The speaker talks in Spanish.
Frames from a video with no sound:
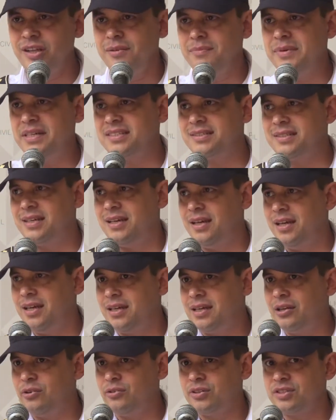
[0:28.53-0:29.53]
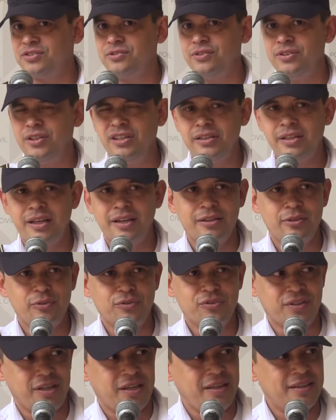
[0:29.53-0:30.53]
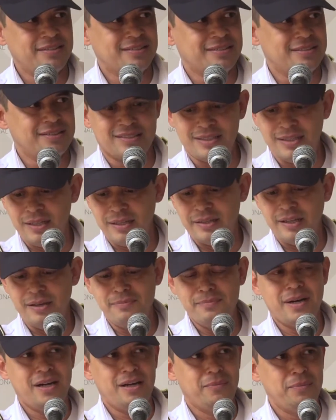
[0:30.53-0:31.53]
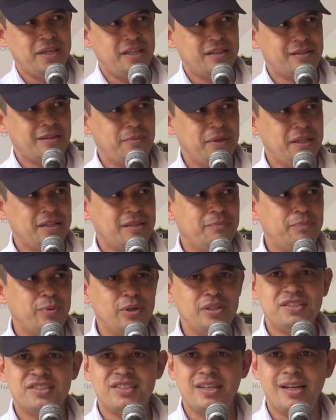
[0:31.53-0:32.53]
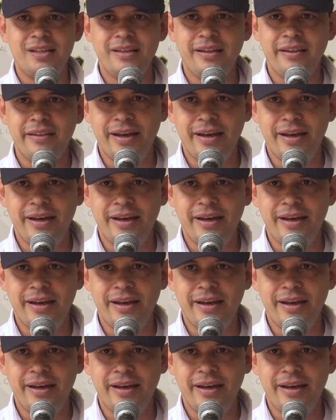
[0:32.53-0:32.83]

temas que creo que son de interés de ustedes, que es el tema eminentemente policial de